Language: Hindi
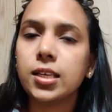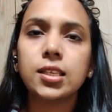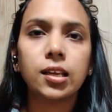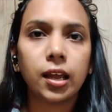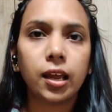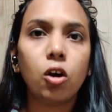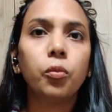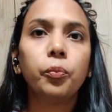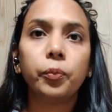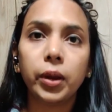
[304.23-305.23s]
इजी रहेगा
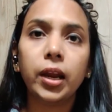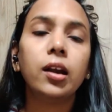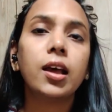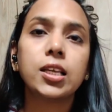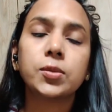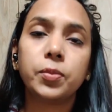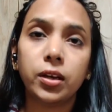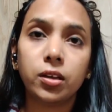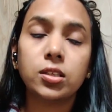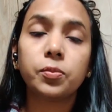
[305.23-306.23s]
और पेड
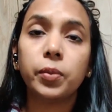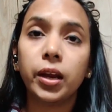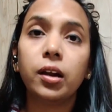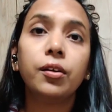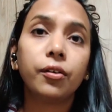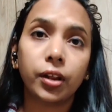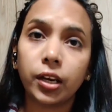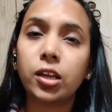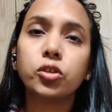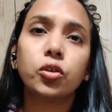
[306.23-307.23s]
एक्सपीरियंस पेड
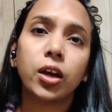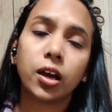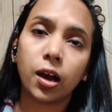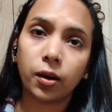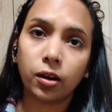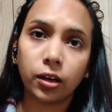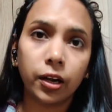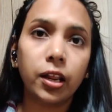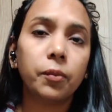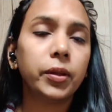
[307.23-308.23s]
ट्रेनिंग जो है आ,
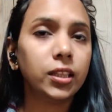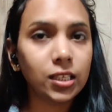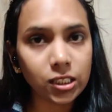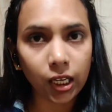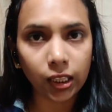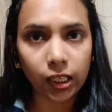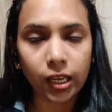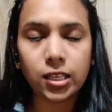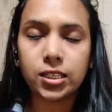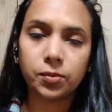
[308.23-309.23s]
इंडिया में दी जाती
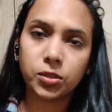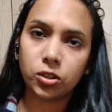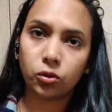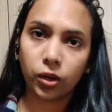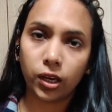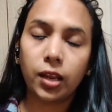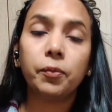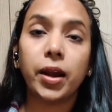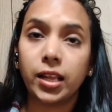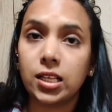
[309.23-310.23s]
है इन सब चीज़ों के लिए
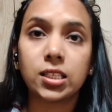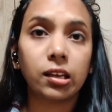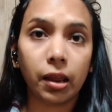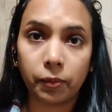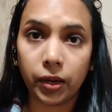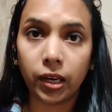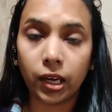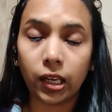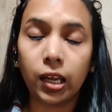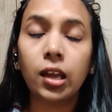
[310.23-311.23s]
मेडिकल स्क्राइबिंग
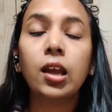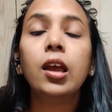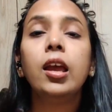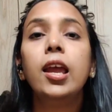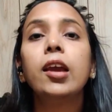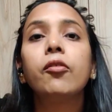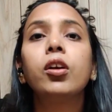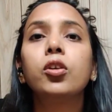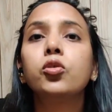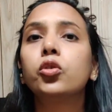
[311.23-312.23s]
के लिए एक
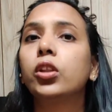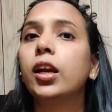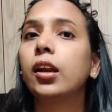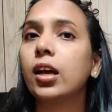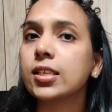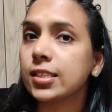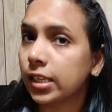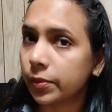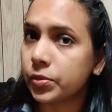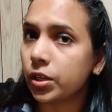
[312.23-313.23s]
वर्ड यूज़ होता है
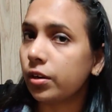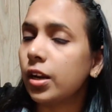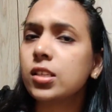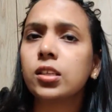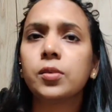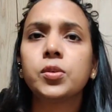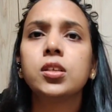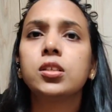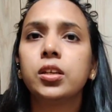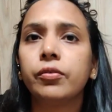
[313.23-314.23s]
ट्रांसक्रिप्शन
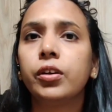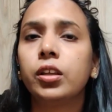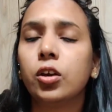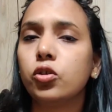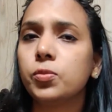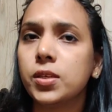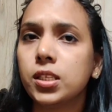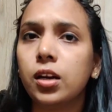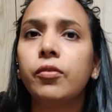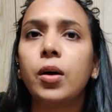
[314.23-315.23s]
ट्रांसक्रिप्शन इज़ डिफरेंट थिंग उसमें
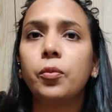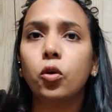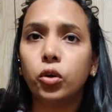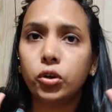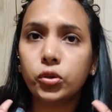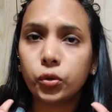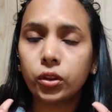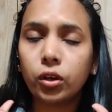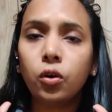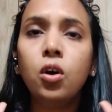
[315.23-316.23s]
सिर्फ आप ऑडियो
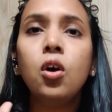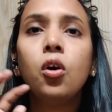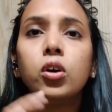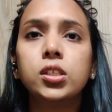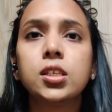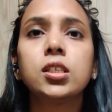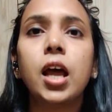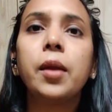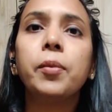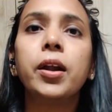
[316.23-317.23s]
सुनते हो और जस्ट
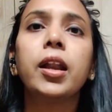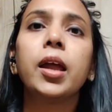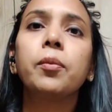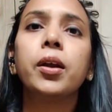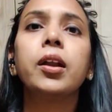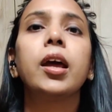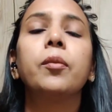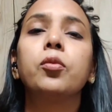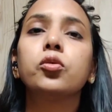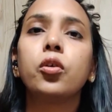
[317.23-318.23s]
टाइप एंड टाइप एंड
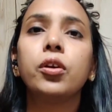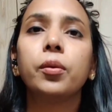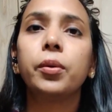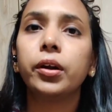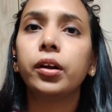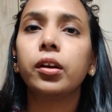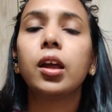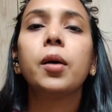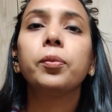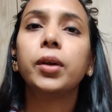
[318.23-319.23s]
टाइप उसको इंटरप्रेट
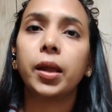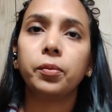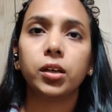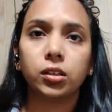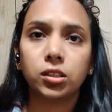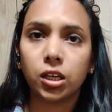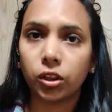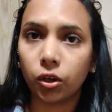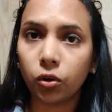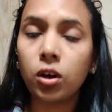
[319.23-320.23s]
करके आप टाइप करते
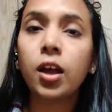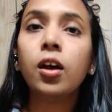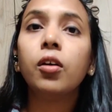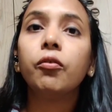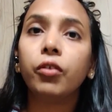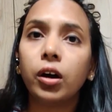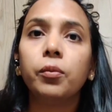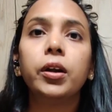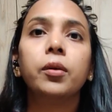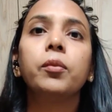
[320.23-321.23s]
जाते हो
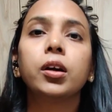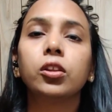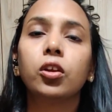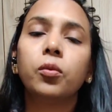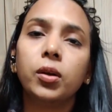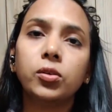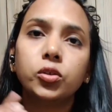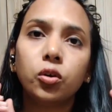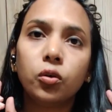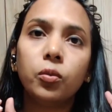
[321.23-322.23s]
वर्बिटम करते हो मतलब
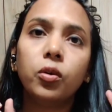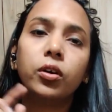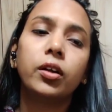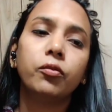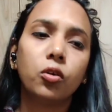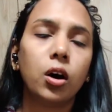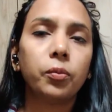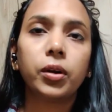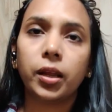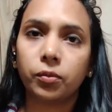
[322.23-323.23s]
जो वो बोल रहा है वो
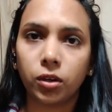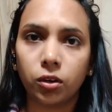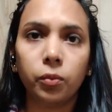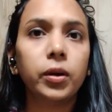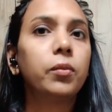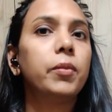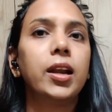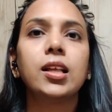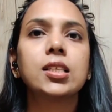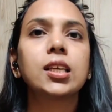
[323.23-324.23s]
आप टाइप कर रहे हो बट
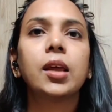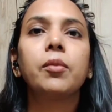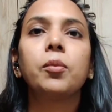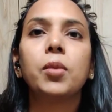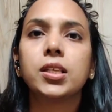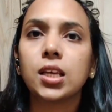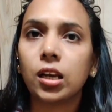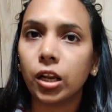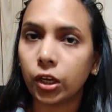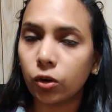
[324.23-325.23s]
मेडिकल स्क्राइबिंग में ऐसा
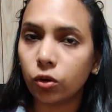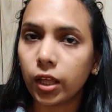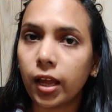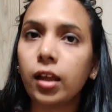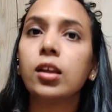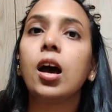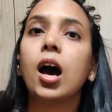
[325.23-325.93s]
नहीं होता है